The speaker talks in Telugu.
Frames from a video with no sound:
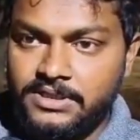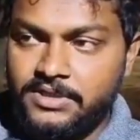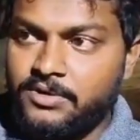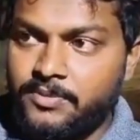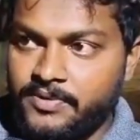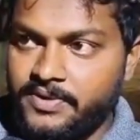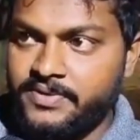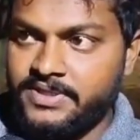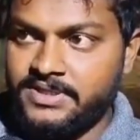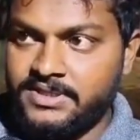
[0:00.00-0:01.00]
ఇతను ఒక ప్రైవేట్
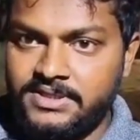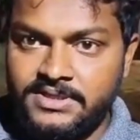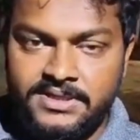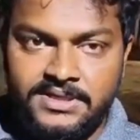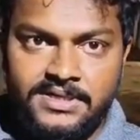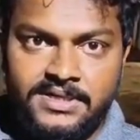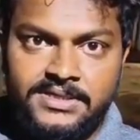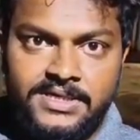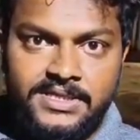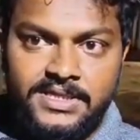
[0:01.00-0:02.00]
వ్యక్తి
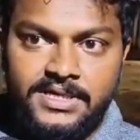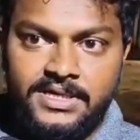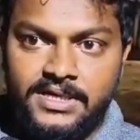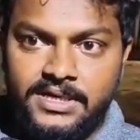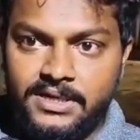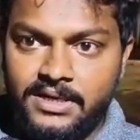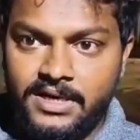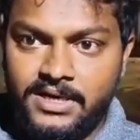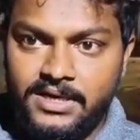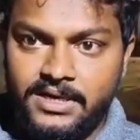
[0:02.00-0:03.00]
ఇతను ఏంటంటే
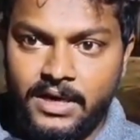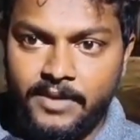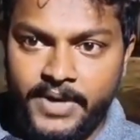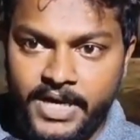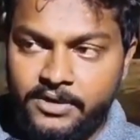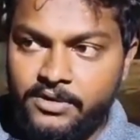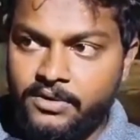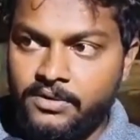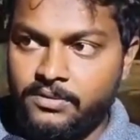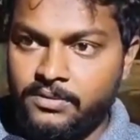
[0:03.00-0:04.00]
అక్కడ ఆ బ్యాంక్లో
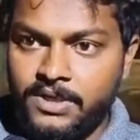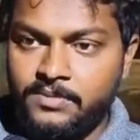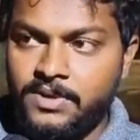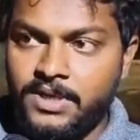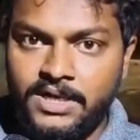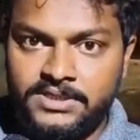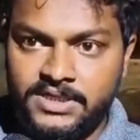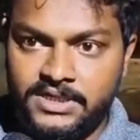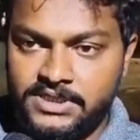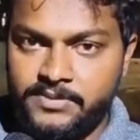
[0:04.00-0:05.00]
ఉండడం వల్ల
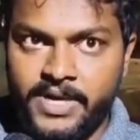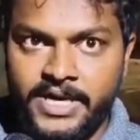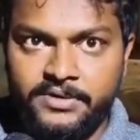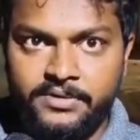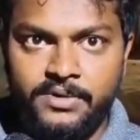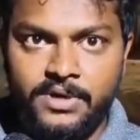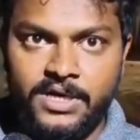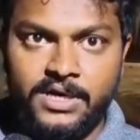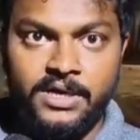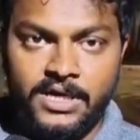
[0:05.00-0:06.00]
అతనికి అసలు బ్యాంకుకు
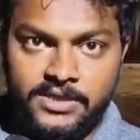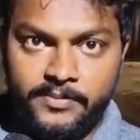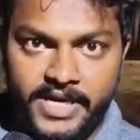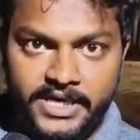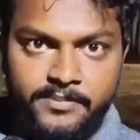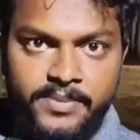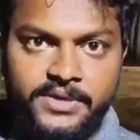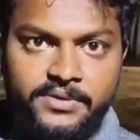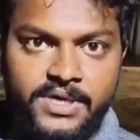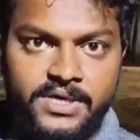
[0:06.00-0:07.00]
అతను బ్యాంక్
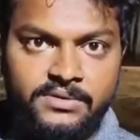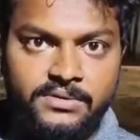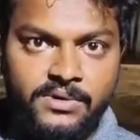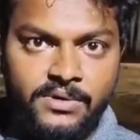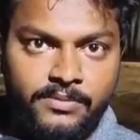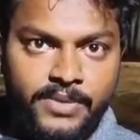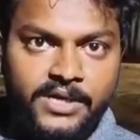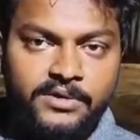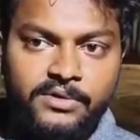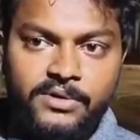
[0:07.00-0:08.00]
ఎంప్లాయీ కూడా కాదు
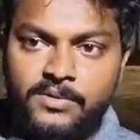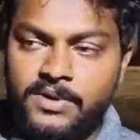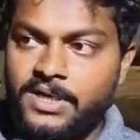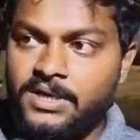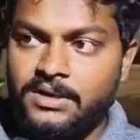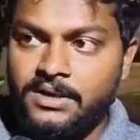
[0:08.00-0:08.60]
బ్యాంక్లో ఉండడం వల్ల